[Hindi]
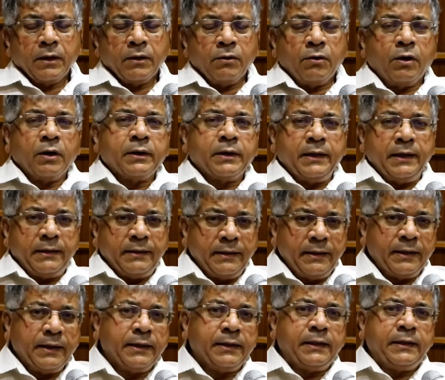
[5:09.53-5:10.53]
और किसी
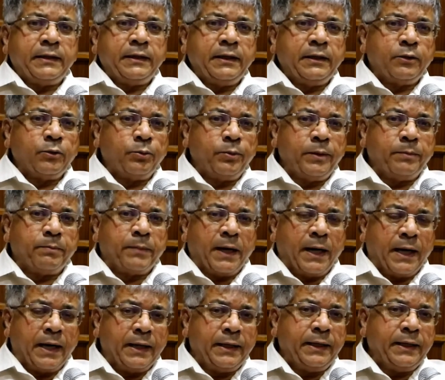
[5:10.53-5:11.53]
न किसी तो भी
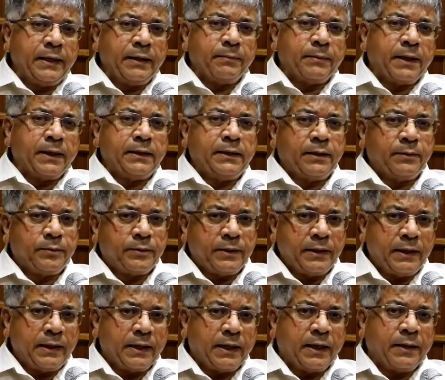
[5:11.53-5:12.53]
बहाने के माध्यम
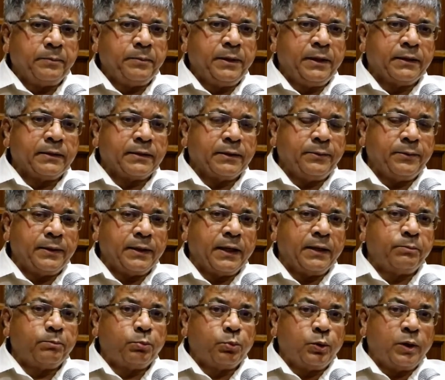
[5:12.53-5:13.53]
से अब ये
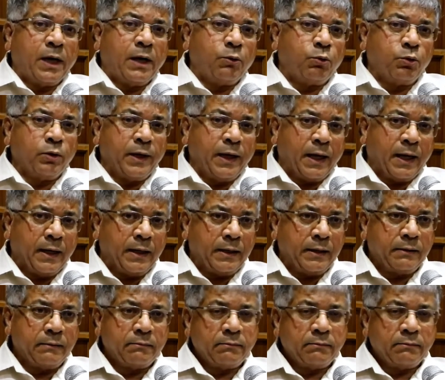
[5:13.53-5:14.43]
संविधान बूढ़ा हो गया है